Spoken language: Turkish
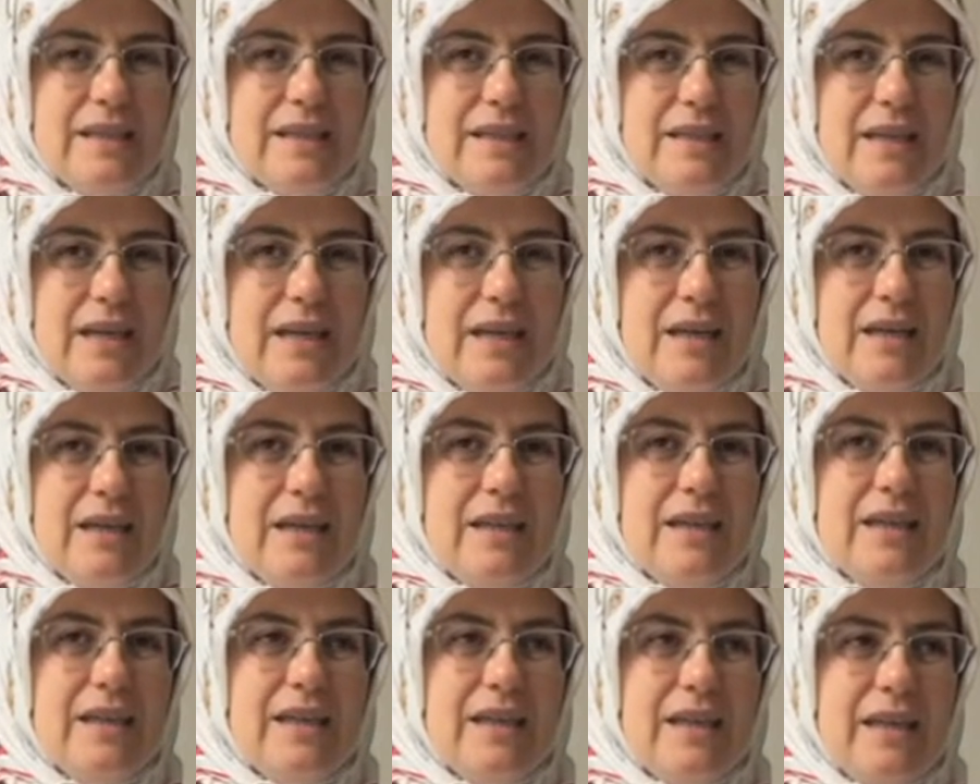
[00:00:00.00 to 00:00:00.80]

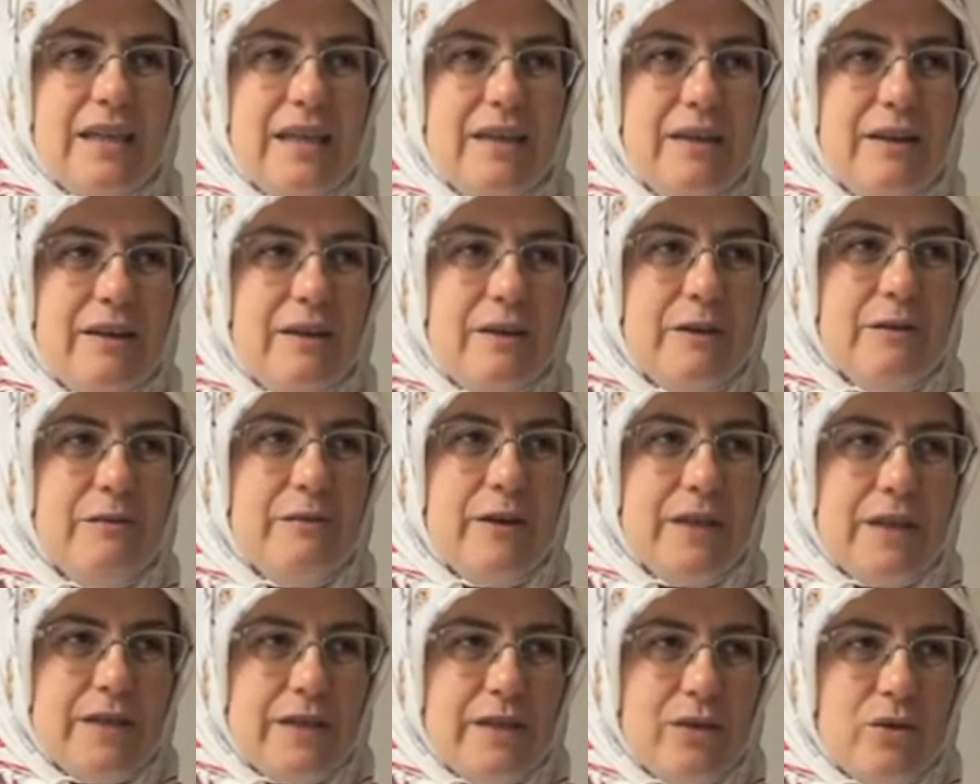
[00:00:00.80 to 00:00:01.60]
daha e,
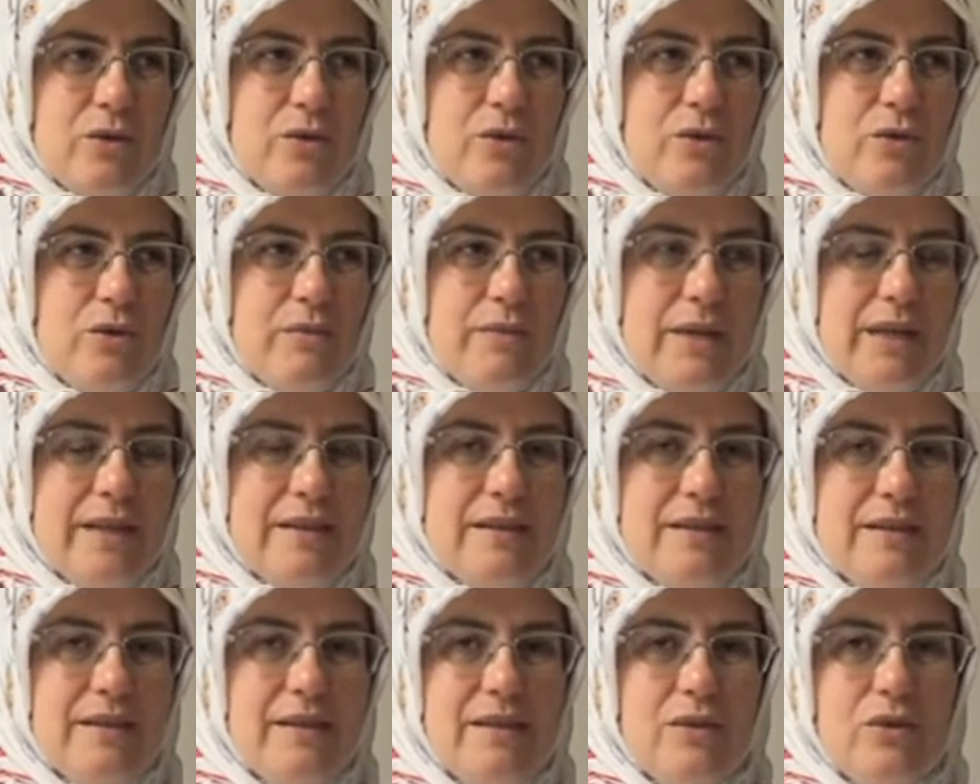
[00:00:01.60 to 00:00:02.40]
fazla
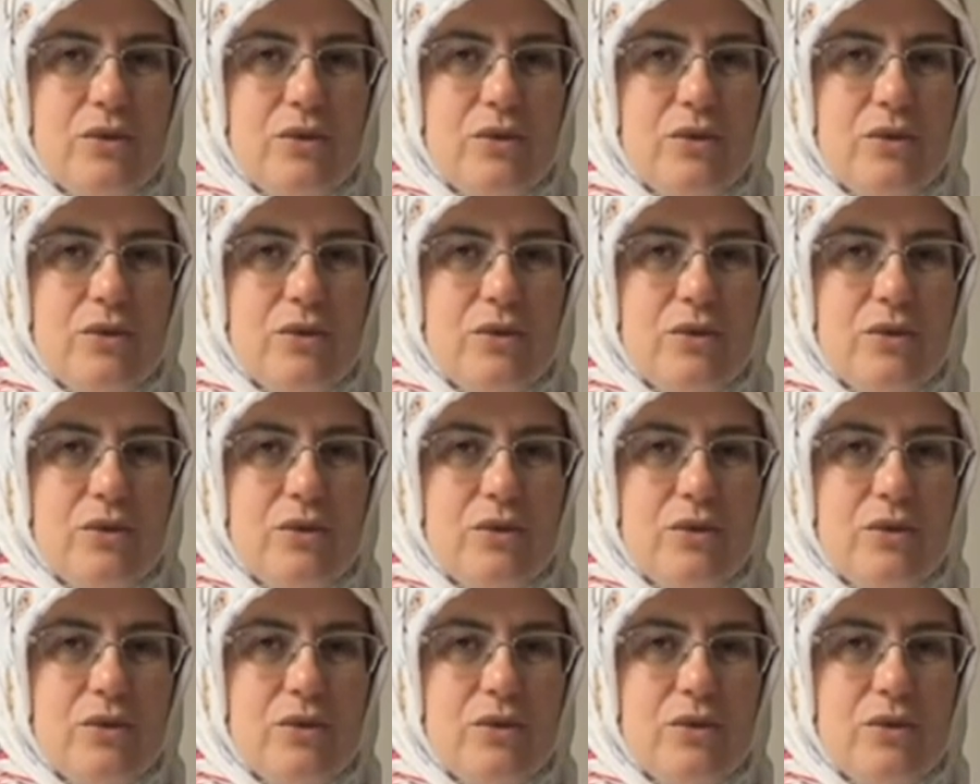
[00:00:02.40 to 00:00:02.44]
görülmektedir.